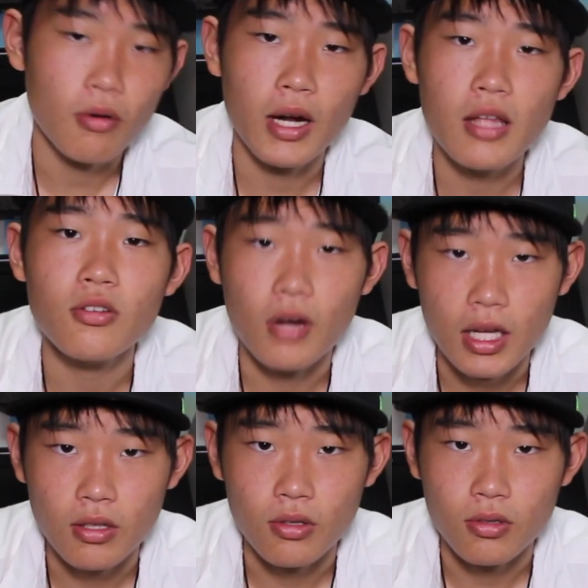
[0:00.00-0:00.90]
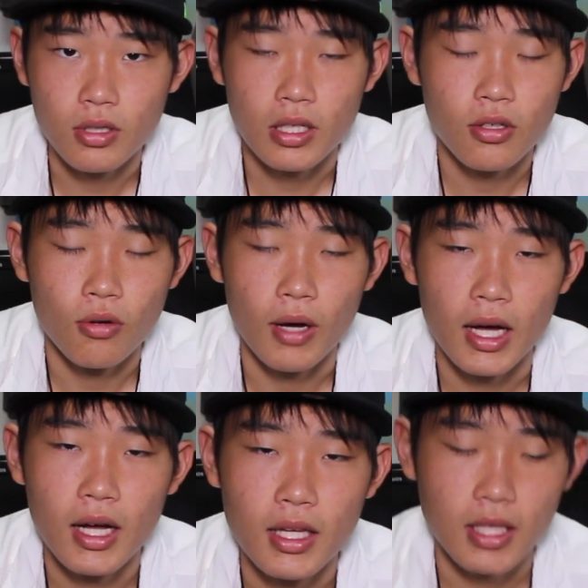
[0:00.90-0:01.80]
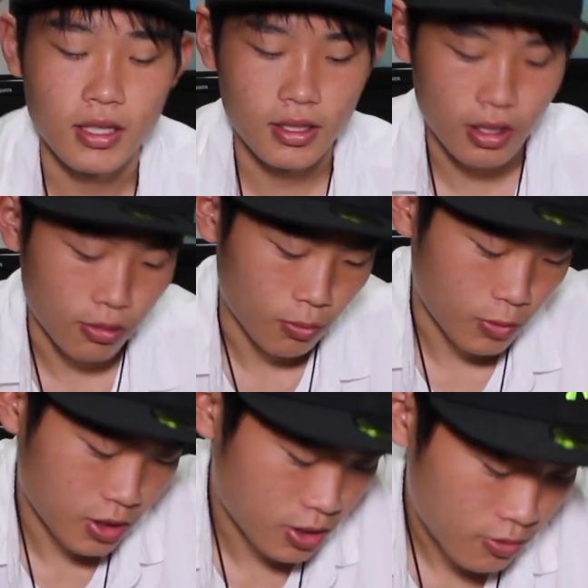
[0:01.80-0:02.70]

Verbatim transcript: を割れるのかということで今日はやっていきたいと思い